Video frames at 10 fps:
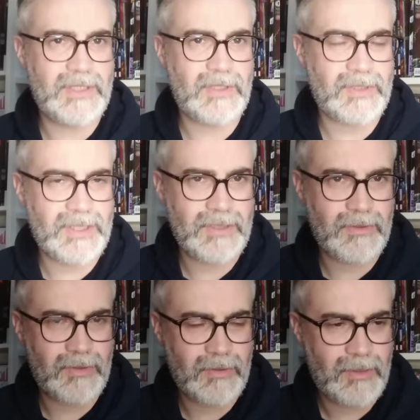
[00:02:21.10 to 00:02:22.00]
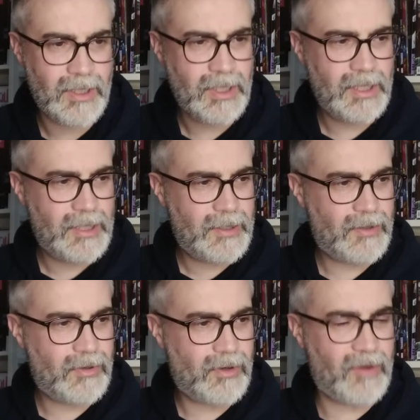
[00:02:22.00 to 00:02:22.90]
qui est sorti euh,
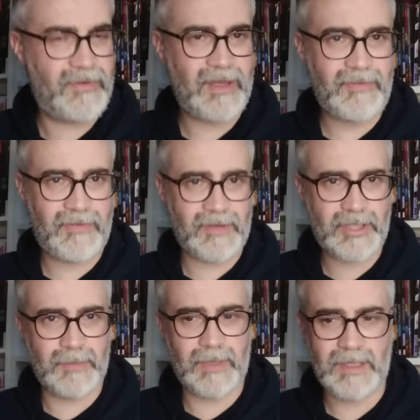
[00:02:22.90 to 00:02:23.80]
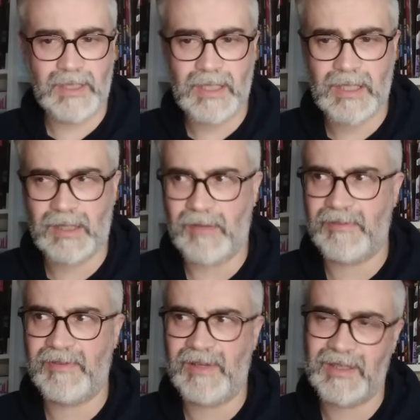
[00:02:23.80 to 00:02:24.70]
euh, en VF chez Panini qui est à
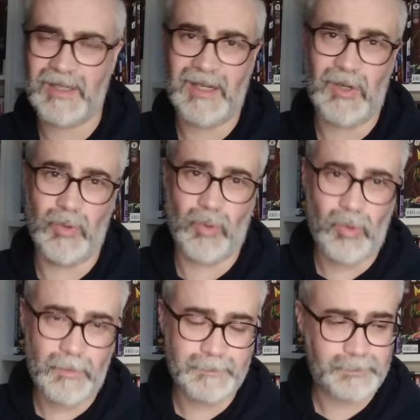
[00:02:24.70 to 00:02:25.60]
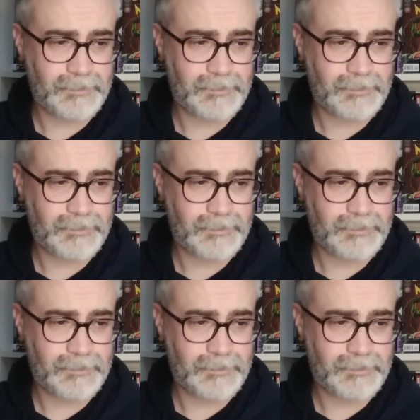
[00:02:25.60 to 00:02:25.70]
21 euros.